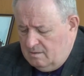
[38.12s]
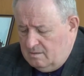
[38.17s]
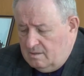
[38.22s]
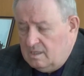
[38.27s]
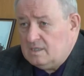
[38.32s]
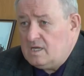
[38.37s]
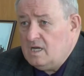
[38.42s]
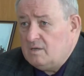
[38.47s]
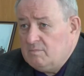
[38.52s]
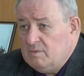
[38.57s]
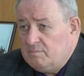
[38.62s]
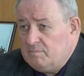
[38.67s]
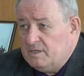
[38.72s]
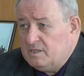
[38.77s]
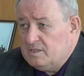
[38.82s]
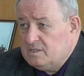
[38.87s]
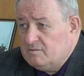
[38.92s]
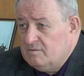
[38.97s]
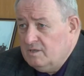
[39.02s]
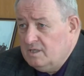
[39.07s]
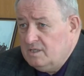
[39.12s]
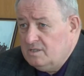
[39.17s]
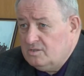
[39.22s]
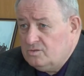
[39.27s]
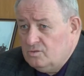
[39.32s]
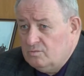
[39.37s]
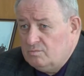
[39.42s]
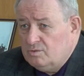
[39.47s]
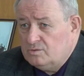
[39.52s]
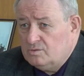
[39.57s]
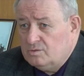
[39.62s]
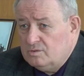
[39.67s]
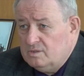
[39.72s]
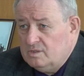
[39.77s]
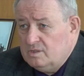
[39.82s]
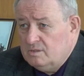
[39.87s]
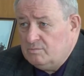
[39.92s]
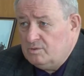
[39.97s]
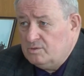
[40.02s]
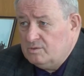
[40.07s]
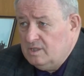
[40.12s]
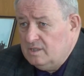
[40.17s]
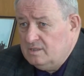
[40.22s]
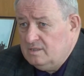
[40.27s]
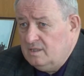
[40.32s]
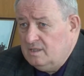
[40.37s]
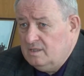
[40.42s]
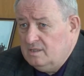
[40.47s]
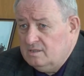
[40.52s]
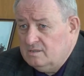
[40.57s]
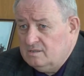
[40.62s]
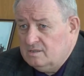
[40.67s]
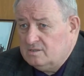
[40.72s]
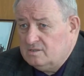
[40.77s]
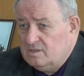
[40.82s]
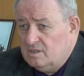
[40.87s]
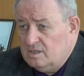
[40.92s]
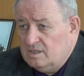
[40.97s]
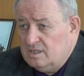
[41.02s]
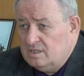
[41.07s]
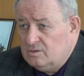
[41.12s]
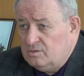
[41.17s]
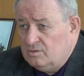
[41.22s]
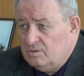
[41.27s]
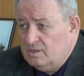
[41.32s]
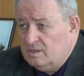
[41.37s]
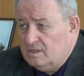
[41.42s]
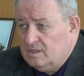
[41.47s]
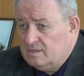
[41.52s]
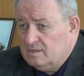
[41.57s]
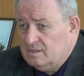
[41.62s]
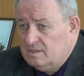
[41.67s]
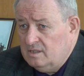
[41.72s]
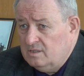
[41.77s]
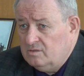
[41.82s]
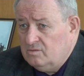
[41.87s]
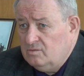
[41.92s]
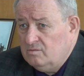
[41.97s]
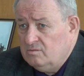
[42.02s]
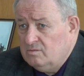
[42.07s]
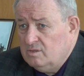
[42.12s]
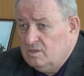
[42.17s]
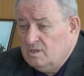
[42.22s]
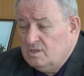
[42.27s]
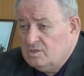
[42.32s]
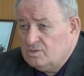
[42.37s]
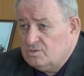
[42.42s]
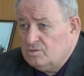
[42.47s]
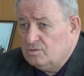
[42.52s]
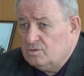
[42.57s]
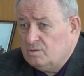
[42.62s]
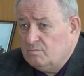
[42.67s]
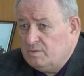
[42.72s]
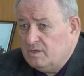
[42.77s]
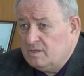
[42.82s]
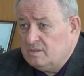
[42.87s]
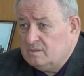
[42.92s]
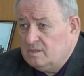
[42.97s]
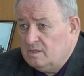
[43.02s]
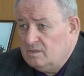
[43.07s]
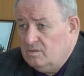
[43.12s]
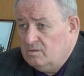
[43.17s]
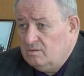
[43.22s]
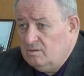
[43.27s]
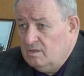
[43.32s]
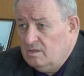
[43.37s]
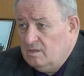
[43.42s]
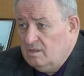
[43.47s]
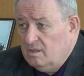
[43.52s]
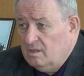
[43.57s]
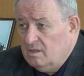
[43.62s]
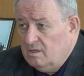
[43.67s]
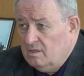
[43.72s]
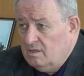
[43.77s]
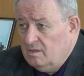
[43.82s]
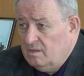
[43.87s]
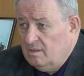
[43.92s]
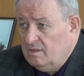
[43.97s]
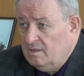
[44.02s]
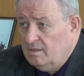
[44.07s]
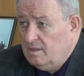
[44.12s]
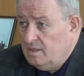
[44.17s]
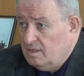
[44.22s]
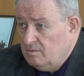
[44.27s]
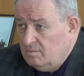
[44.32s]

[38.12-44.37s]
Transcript: так как мы переживали, что будут наблюдатели со стороны других кандидатов, что-то произойдет, не